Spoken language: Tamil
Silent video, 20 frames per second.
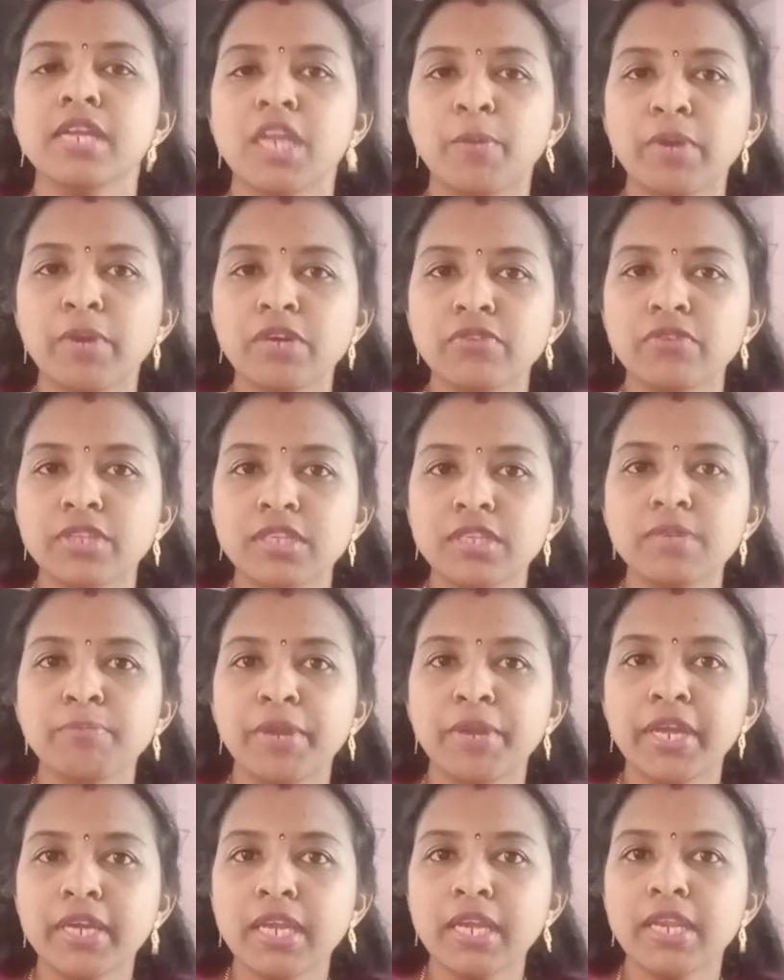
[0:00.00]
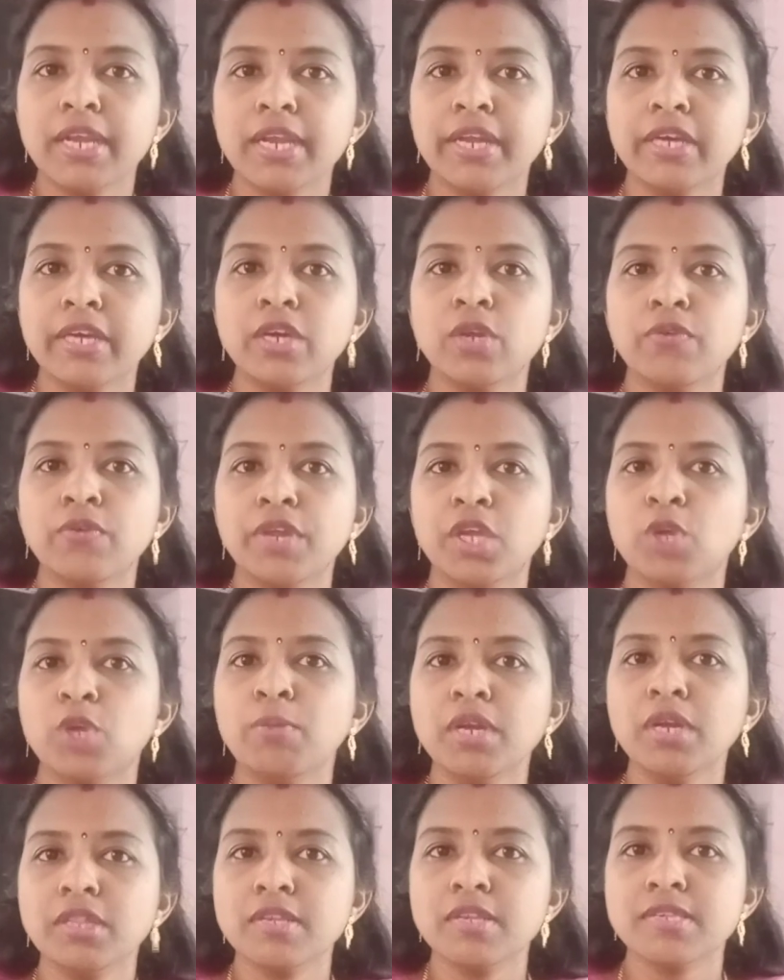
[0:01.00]
நமக்கு வந்து மெடிக்கல் நடக்கிற
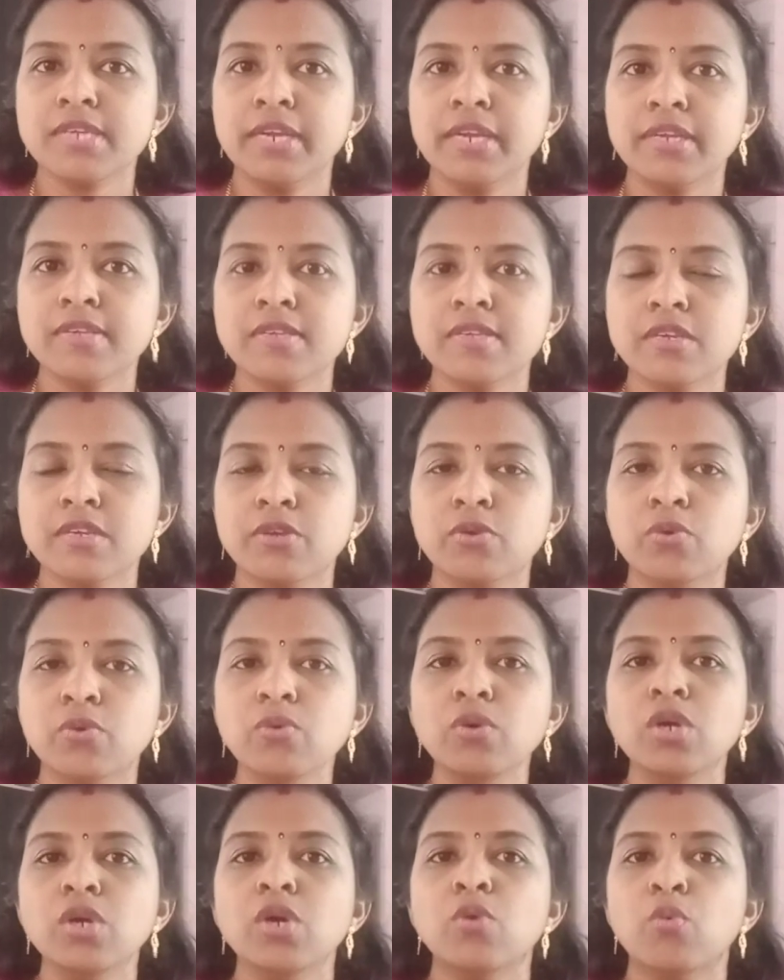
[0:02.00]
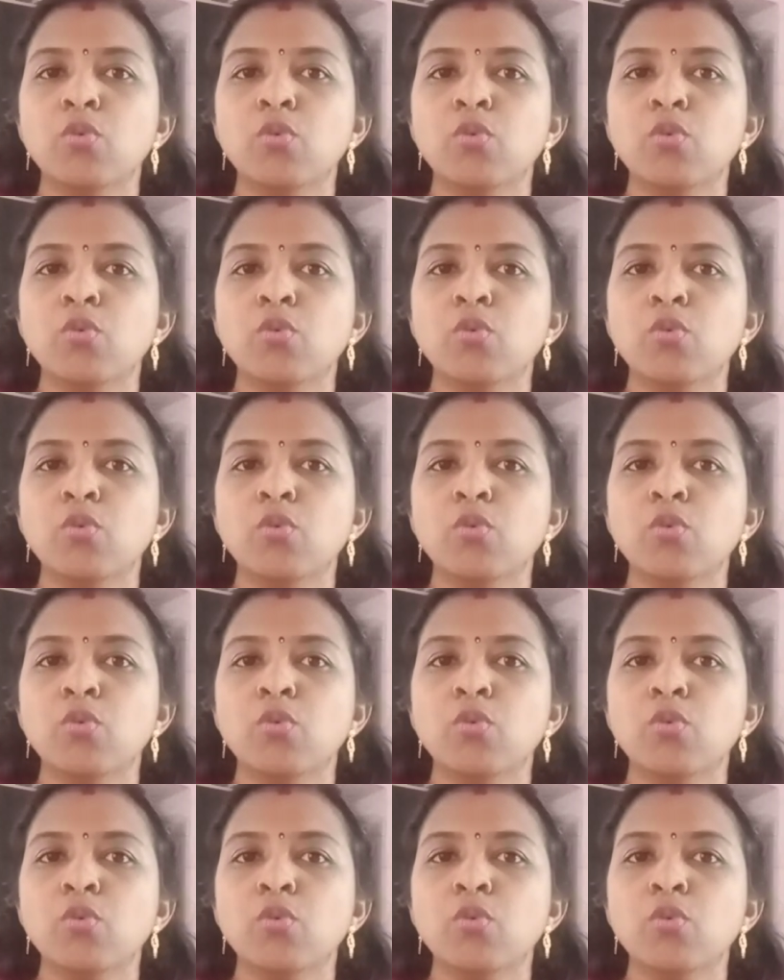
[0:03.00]
வரைக்குமே அந்த ஸ்டேட்டஸ் இருக்கும்